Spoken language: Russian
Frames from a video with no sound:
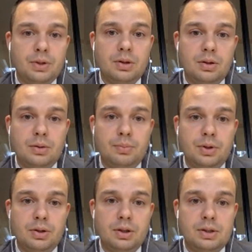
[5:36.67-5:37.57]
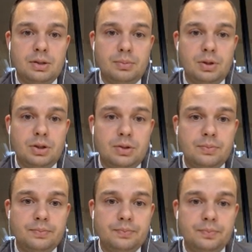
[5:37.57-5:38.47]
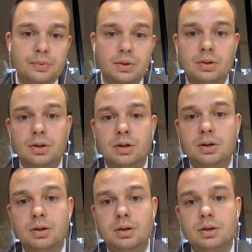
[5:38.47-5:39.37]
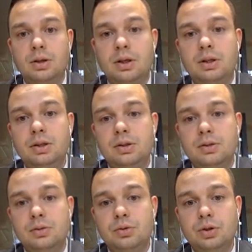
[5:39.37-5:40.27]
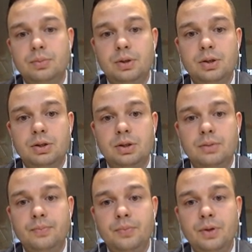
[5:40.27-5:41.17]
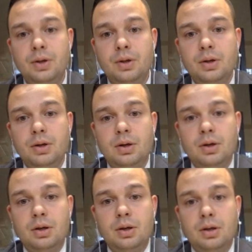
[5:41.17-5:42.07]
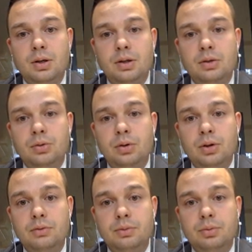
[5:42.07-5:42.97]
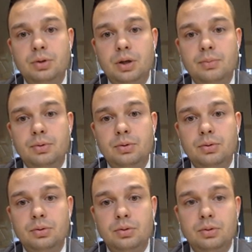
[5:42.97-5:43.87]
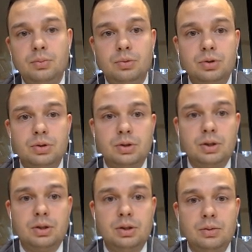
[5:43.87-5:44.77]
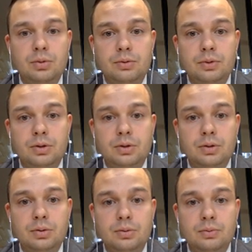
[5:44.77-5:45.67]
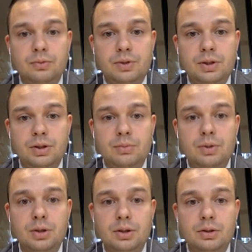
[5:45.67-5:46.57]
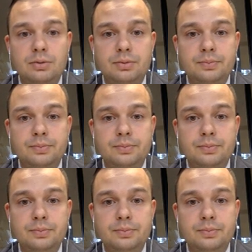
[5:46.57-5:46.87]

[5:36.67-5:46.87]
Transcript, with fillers: э, прекрасный пляж, один из лучших пляжей не только в Абу-Даби, но, и можно сказать, и на уровне всех Эмиратов –